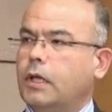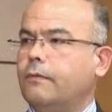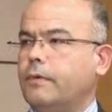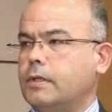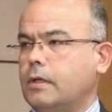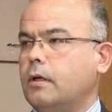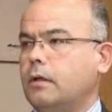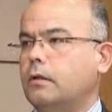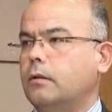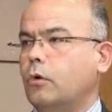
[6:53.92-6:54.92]
en fazla
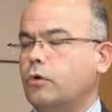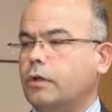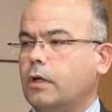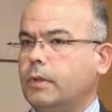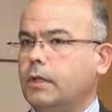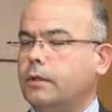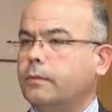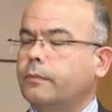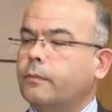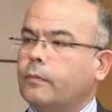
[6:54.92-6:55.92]
e, borçlanabilir.
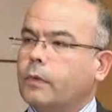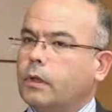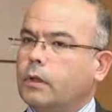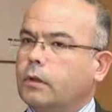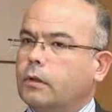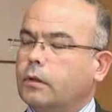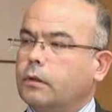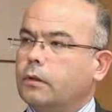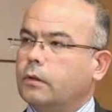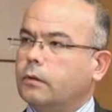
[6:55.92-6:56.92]

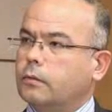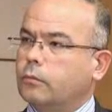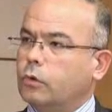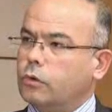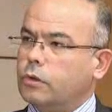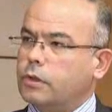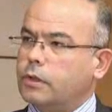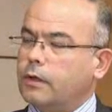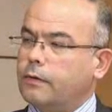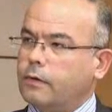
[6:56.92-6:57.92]
Ee, bunun
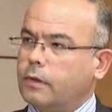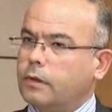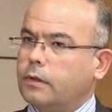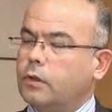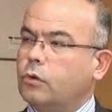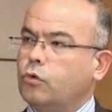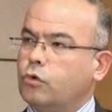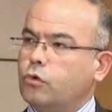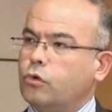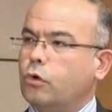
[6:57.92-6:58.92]
dışında e,
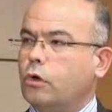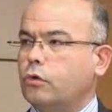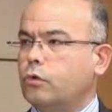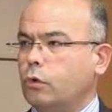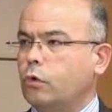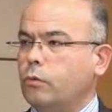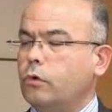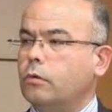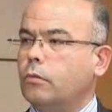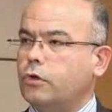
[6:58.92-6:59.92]
üçüncü, dördüncü
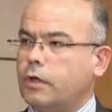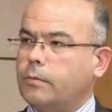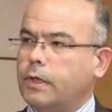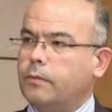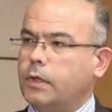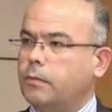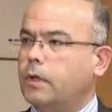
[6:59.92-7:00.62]
doğumu borçlanma gibi